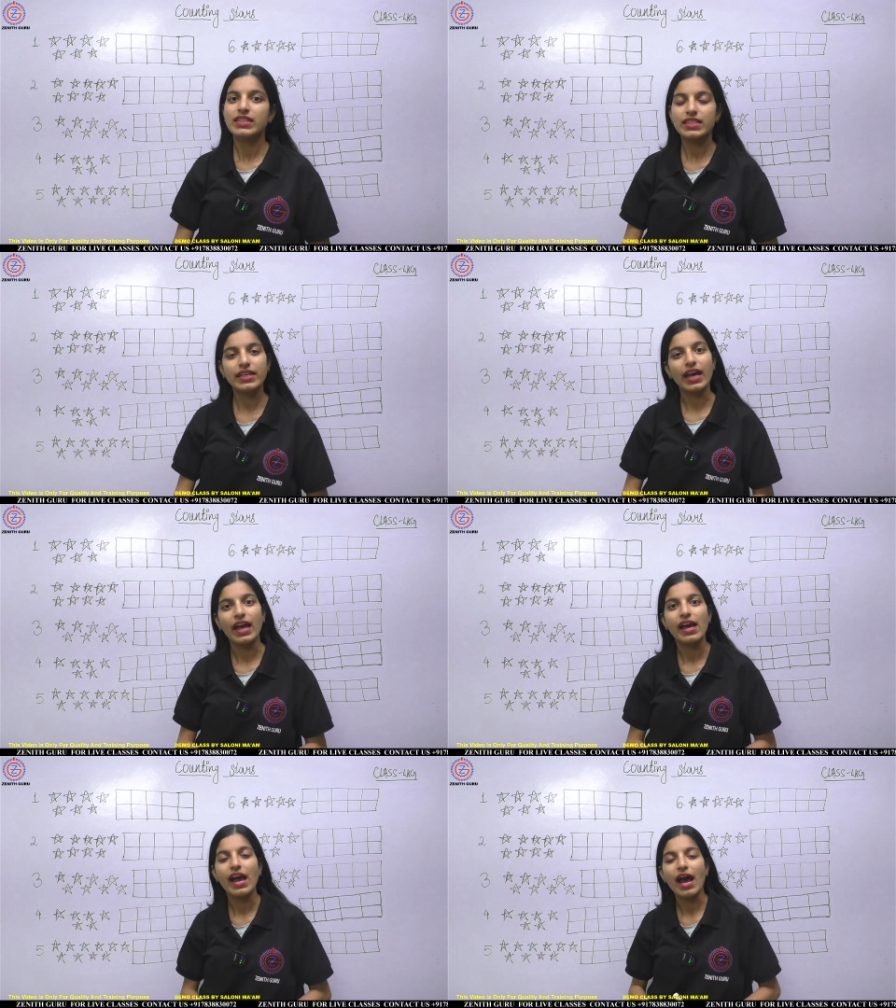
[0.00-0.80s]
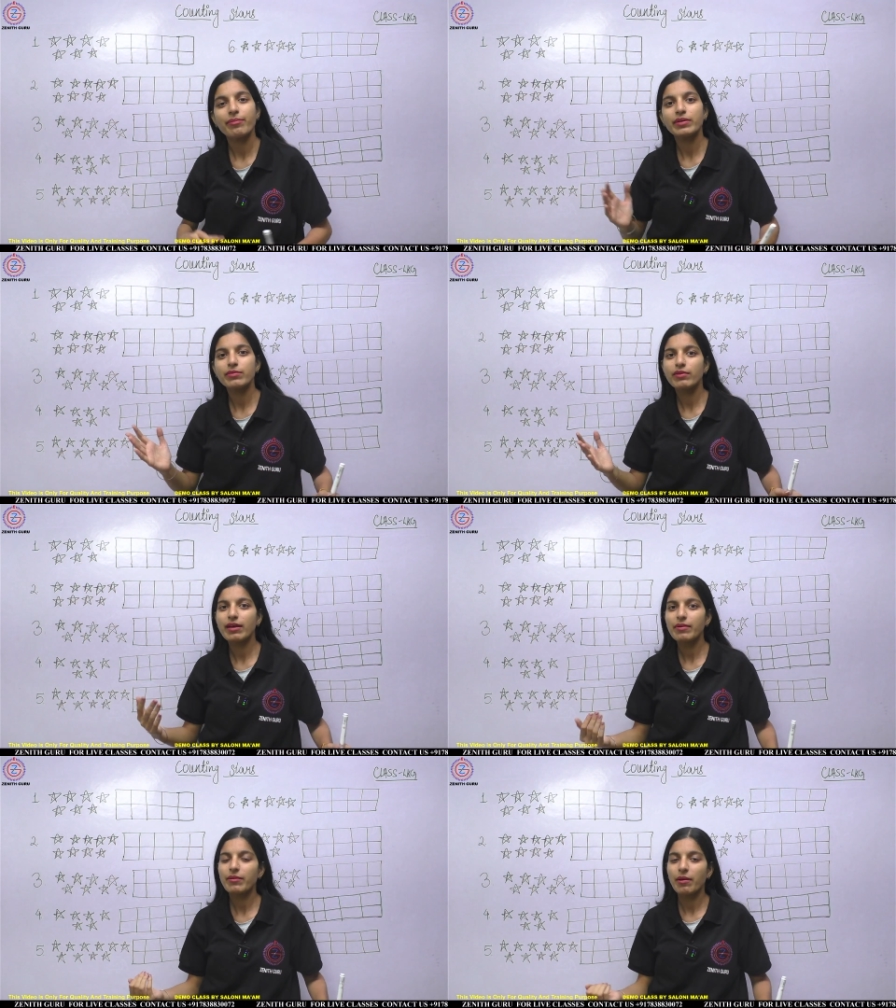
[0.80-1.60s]
ठीक है आपने बोला
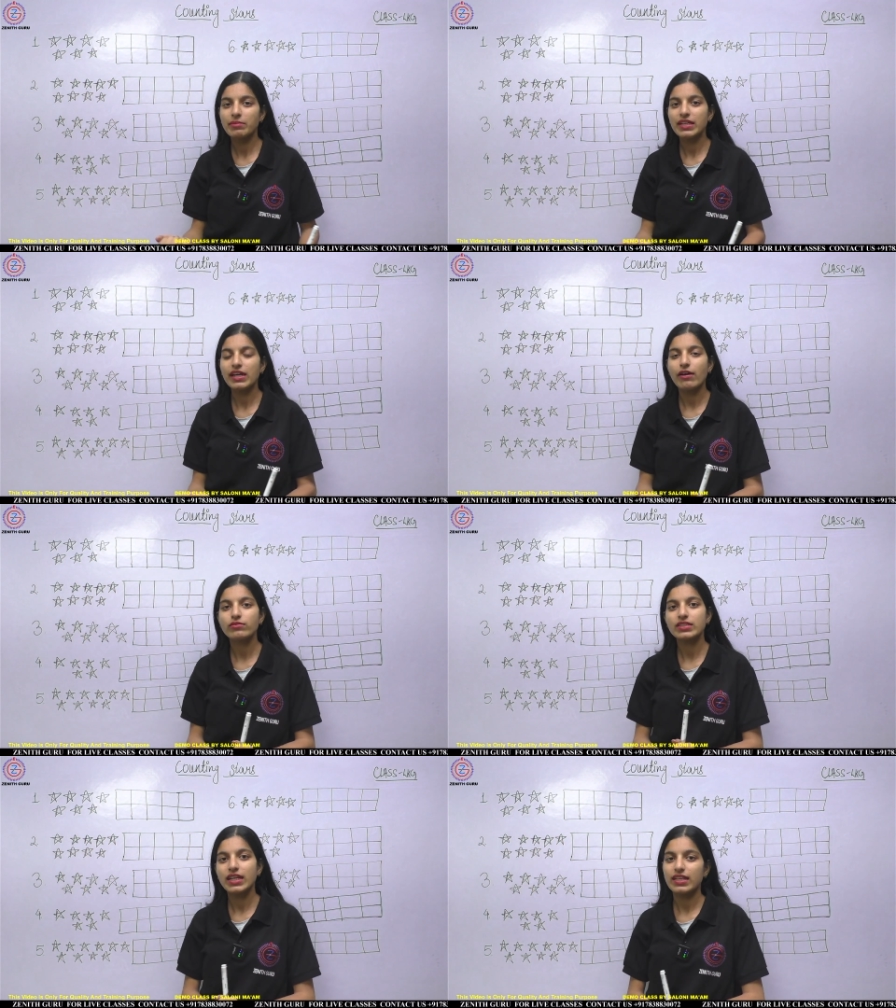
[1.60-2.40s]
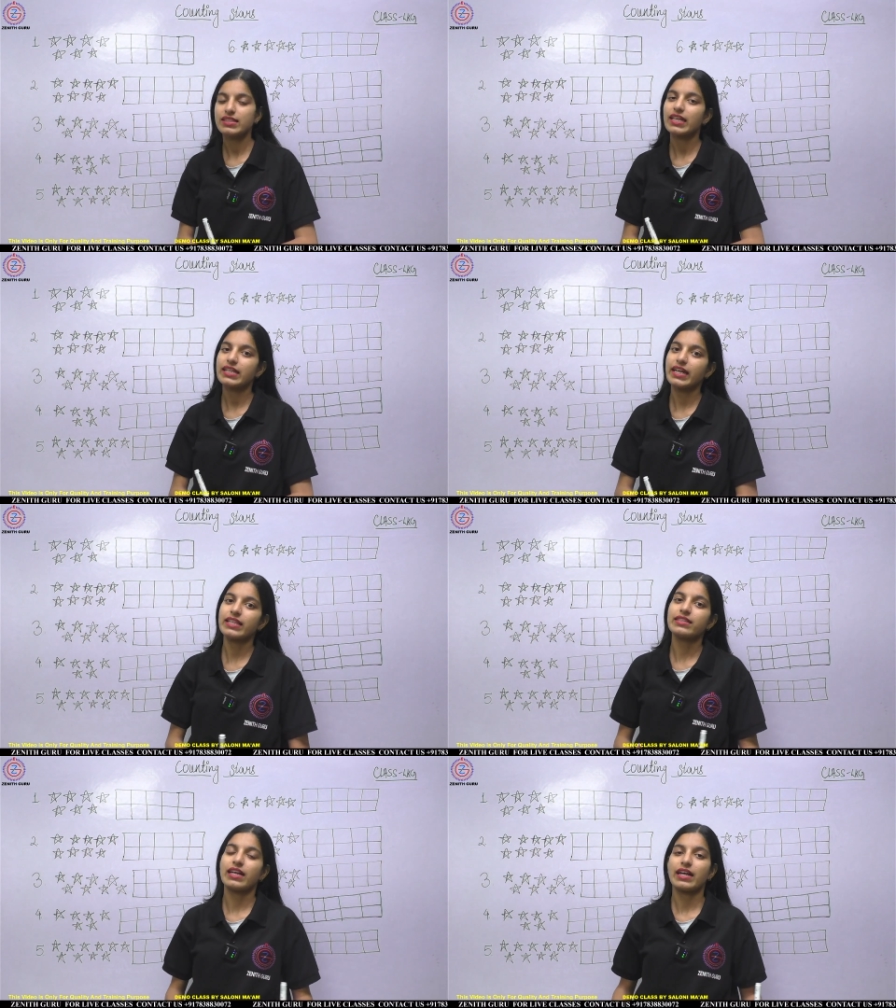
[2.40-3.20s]
मैम हमने काउंट कर दिया कर
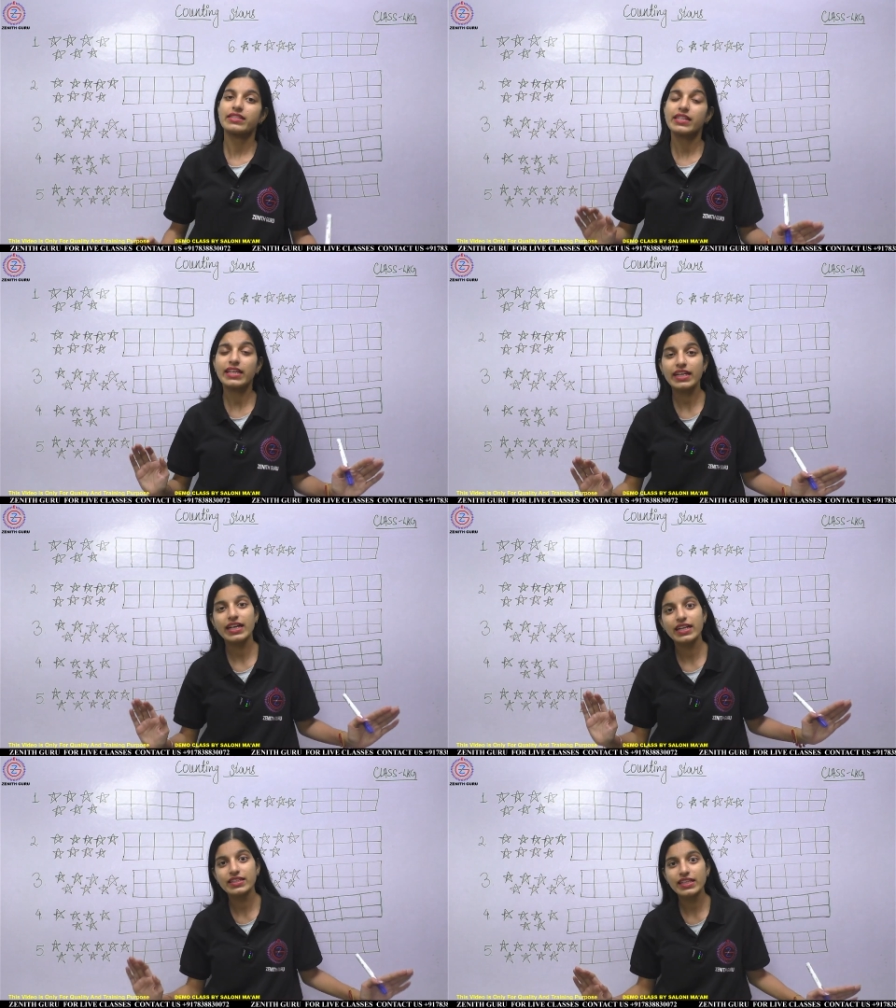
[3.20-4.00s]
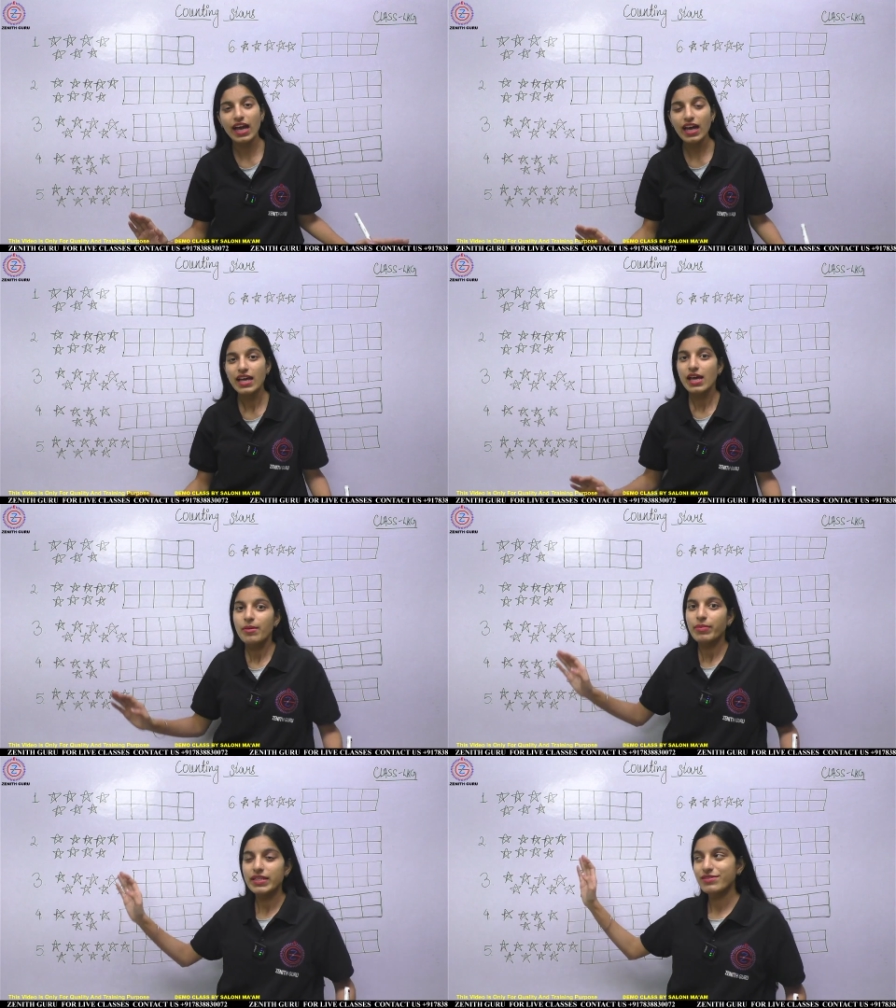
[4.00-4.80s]
दिया ठीक है कर दिया
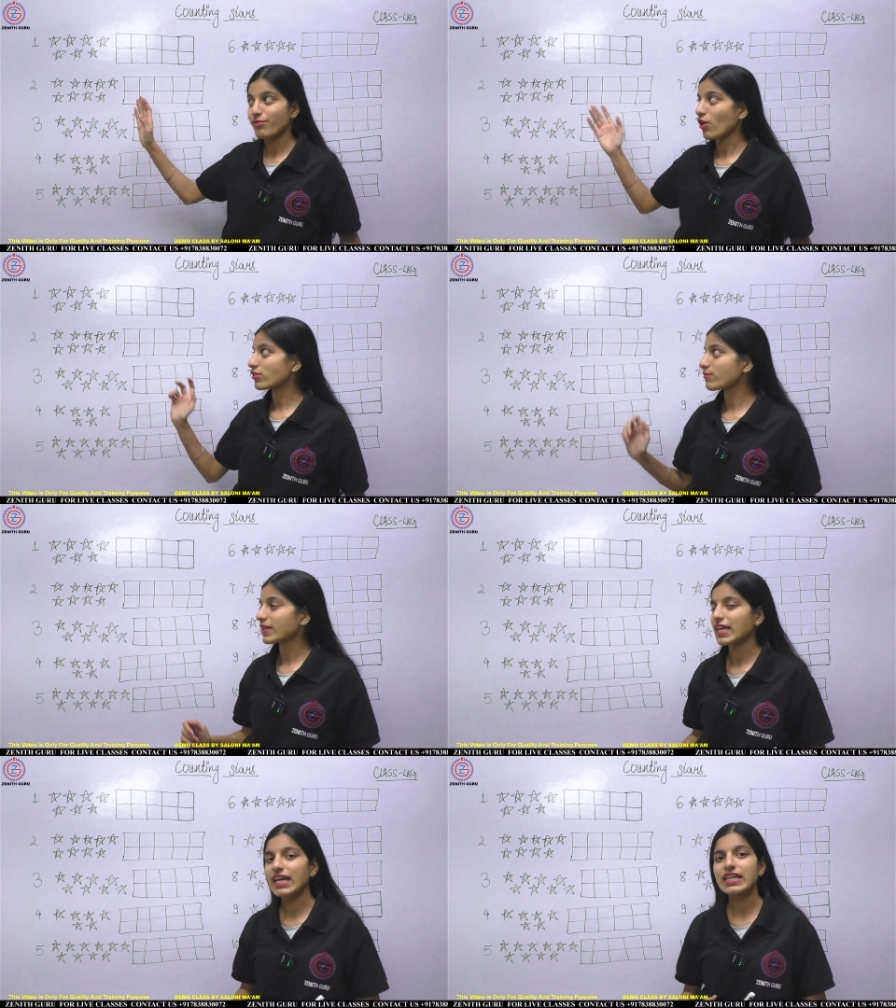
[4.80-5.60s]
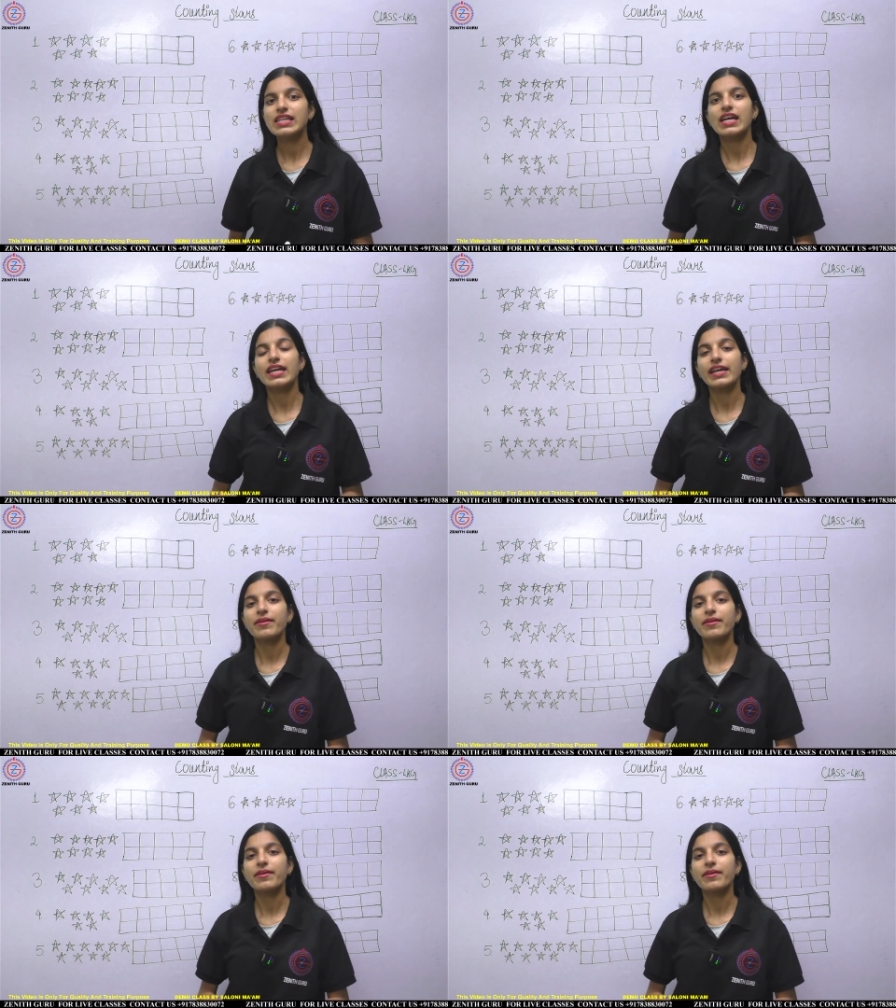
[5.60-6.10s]
पर इस बॉक्स में क्या करना है